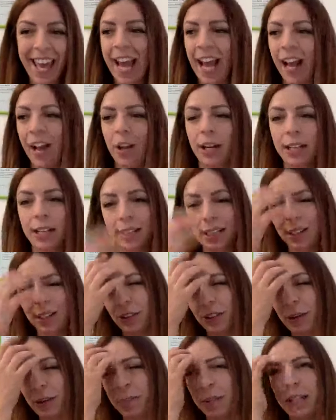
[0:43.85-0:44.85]
Allora,
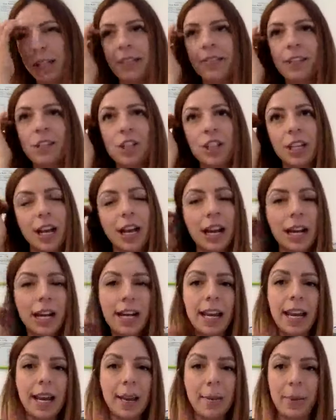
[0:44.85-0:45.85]
intanto l'ambiente
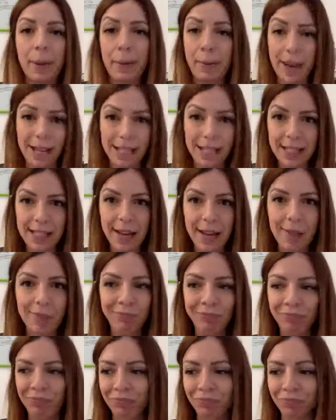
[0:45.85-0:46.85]
vaginale, premessa,
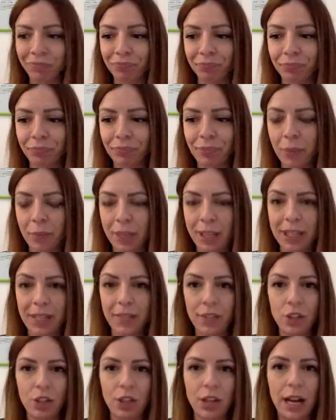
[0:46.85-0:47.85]
mm, l'ambiente
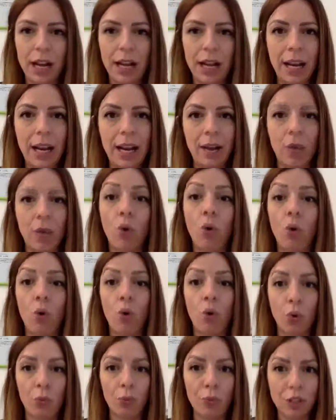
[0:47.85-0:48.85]
vaginale,
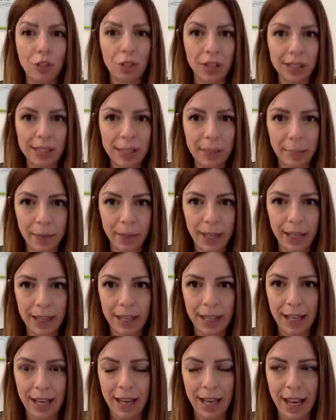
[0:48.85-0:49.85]
come già
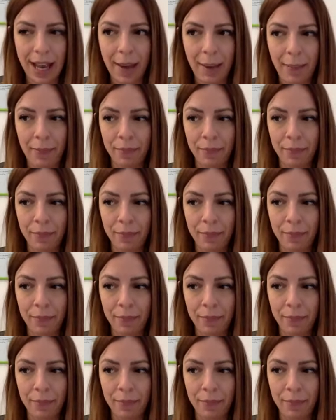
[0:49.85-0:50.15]
sapete, è...